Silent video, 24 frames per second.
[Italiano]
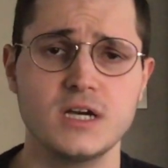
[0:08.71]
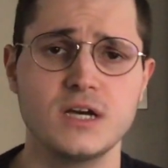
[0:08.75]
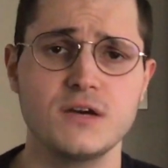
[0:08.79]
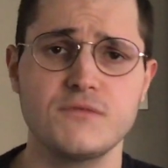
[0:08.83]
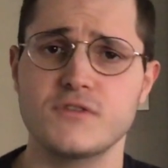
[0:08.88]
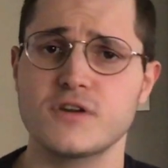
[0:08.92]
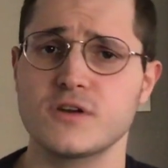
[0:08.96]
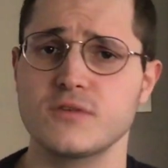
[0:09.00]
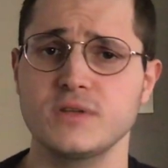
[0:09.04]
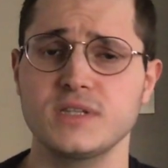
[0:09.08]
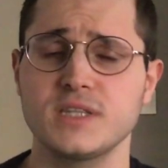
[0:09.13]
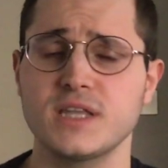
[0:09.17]

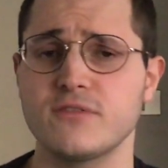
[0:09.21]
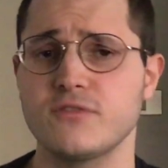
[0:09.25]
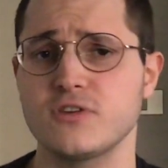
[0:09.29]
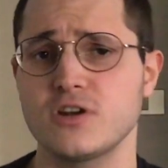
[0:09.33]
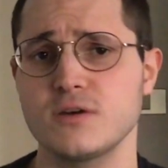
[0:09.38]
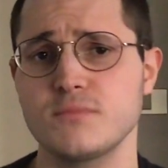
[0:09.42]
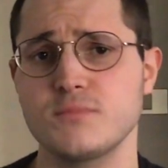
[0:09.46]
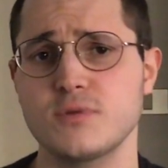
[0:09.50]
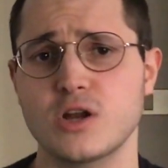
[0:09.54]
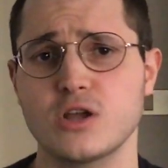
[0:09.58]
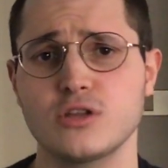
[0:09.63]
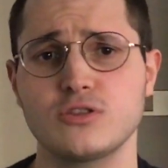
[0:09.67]
Frequentavo il
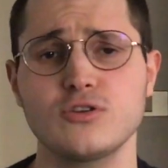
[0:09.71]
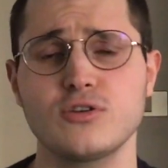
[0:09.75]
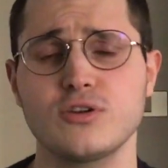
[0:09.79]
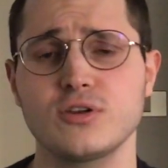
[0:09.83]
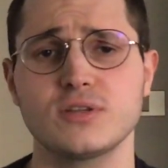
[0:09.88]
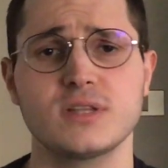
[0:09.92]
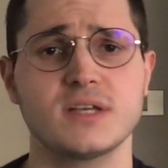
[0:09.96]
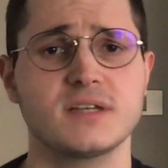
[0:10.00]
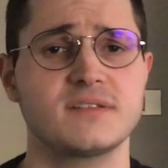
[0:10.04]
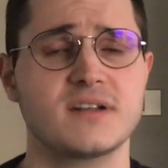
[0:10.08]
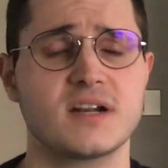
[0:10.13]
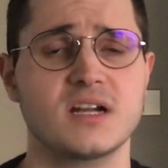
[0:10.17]

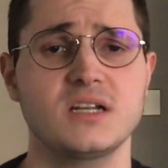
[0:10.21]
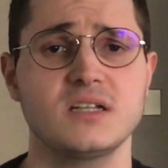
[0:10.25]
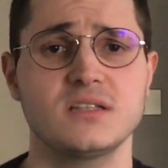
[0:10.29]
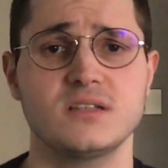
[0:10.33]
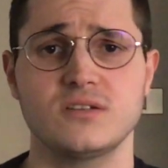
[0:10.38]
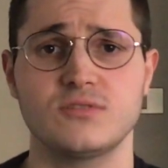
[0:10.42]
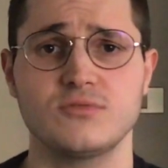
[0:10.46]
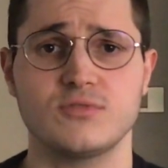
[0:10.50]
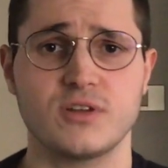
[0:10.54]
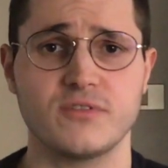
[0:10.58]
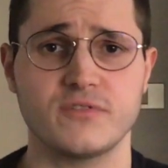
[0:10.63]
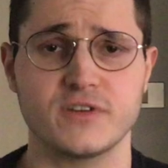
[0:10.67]
laboratorio teatrale
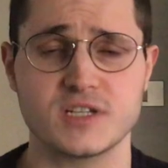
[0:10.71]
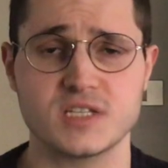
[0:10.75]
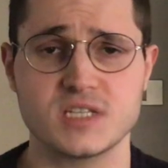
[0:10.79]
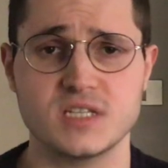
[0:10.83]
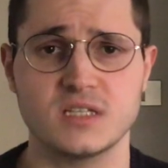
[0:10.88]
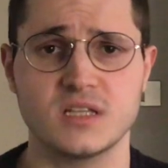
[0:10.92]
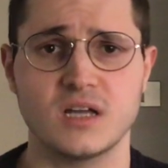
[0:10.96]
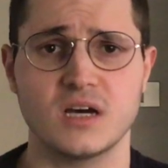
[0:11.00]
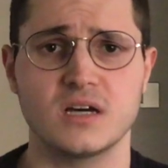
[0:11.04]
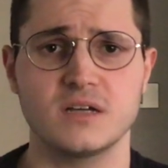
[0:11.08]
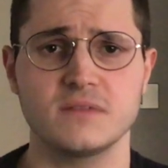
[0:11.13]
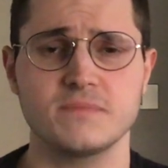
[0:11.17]

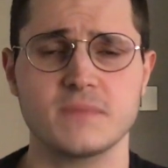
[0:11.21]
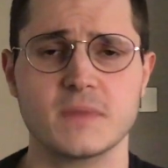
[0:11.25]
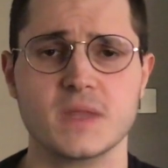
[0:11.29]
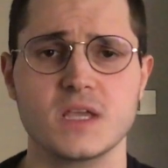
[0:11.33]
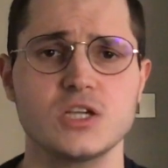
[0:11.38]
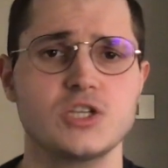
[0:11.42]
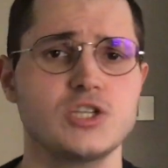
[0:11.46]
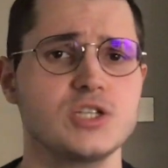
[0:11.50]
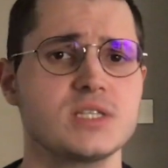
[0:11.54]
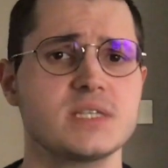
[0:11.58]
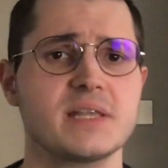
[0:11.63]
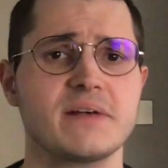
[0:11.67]
dell'università
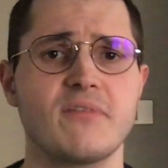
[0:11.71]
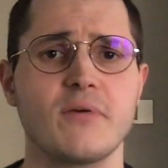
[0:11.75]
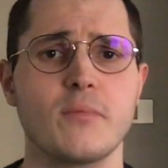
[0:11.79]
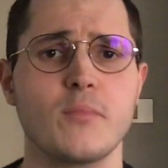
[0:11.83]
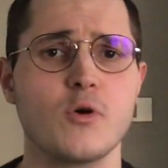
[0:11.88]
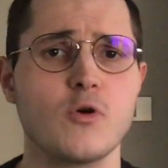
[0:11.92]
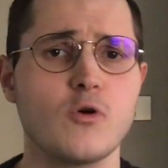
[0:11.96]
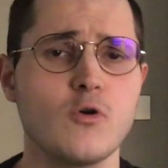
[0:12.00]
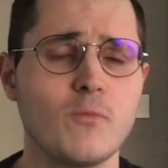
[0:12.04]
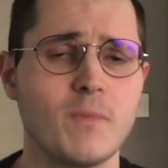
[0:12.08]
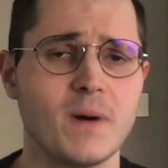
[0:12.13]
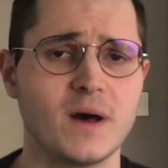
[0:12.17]
e ci
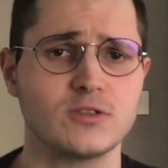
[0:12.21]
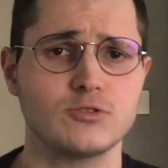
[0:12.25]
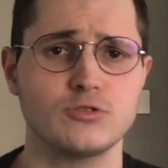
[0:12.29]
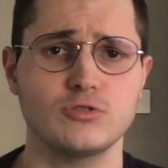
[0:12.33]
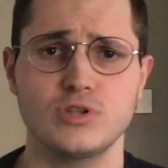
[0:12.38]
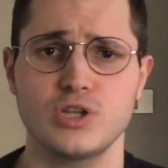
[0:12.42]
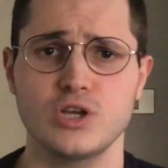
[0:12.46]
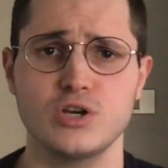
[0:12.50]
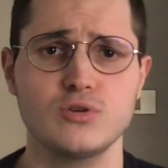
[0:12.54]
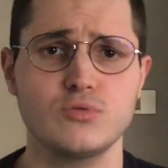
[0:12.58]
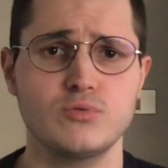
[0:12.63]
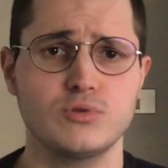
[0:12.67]
stavamo occupando
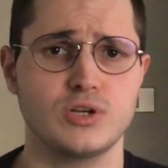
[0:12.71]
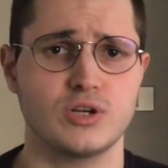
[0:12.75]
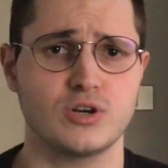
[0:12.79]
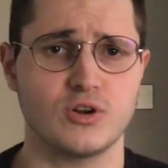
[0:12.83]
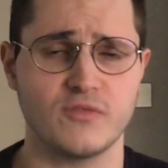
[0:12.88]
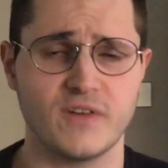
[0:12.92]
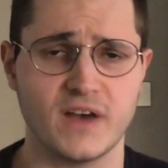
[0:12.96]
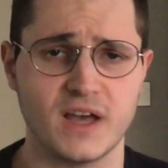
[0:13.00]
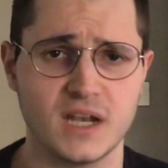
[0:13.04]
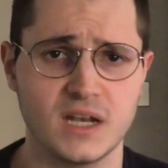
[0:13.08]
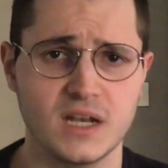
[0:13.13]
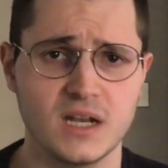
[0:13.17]
di alcune
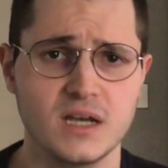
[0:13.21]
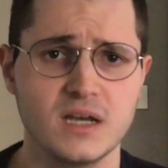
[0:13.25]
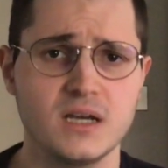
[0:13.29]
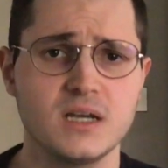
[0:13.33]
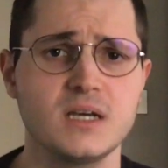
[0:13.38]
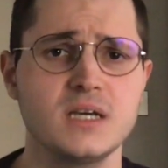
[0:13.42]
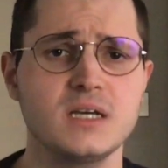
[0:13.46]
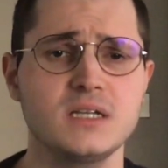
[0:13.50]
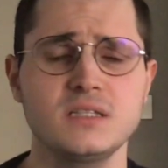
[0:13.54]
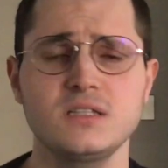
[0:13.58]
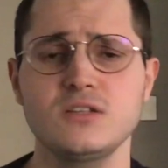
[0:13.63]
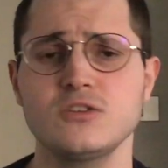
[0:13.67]
novelle
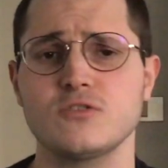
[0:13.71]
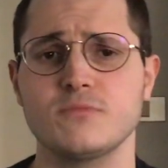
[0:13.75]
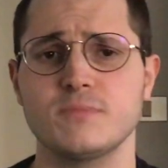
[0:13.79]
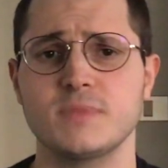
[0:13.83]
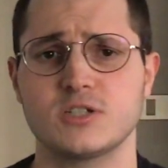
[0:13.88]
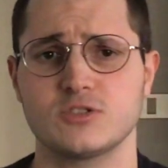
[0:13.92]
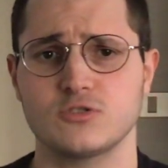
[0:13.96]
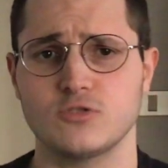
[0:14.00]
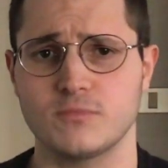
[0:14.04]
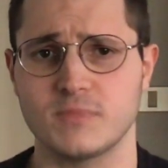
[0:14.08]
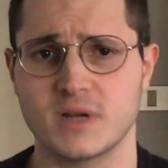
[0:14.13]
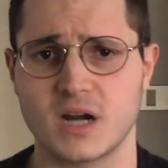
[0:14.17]
di
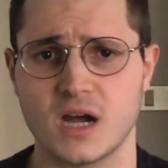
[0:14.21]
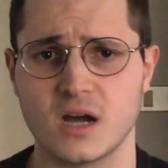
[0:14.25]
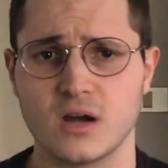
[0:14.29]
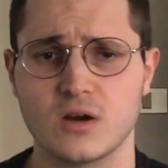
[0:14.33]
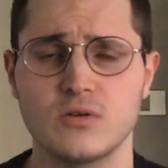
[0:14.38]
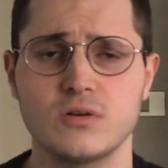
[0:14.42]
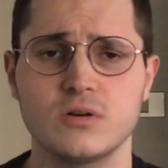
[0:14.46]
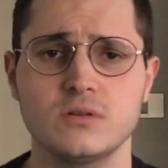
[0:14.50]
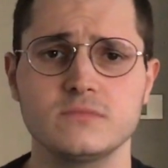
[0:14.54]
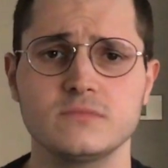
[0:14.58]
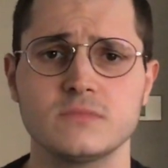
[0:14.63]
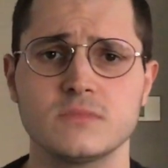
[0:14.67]
Roberto
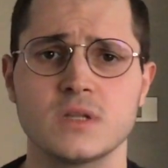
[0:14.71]
Bracco,